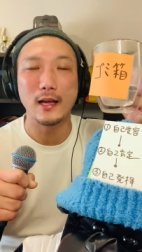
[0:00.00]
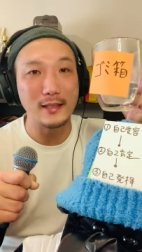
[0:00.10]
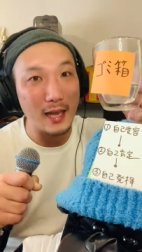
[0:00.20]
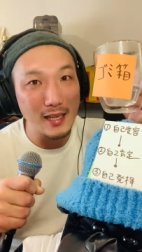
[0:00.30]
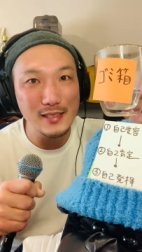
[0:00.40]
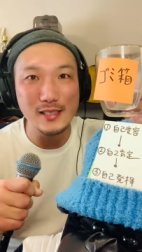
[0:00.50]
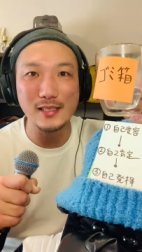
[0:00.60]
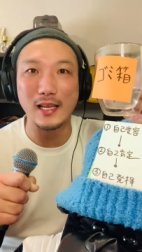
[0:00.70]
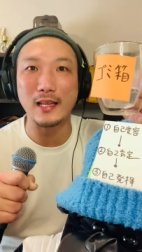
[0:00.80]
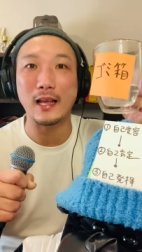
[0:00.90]
大事に
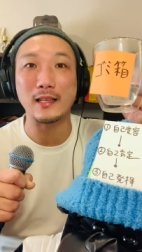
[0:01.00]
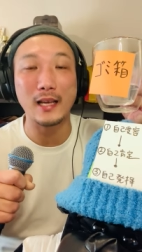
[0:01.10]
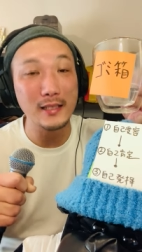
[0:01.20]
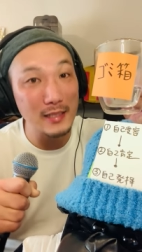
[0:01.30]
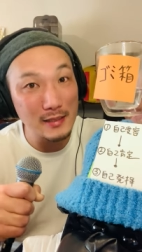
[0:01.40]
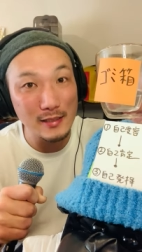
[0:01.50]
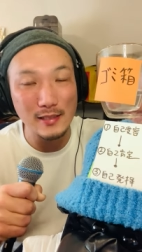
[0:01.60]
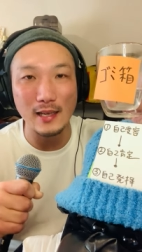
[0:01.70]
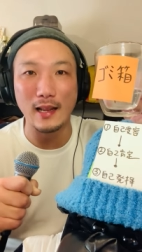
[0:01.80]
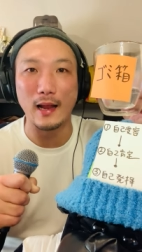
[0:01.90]
されない、大切に
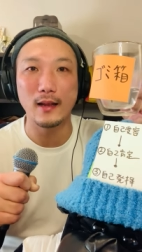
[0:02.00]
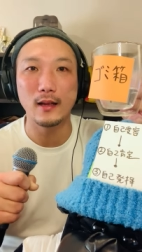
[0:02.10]
されない。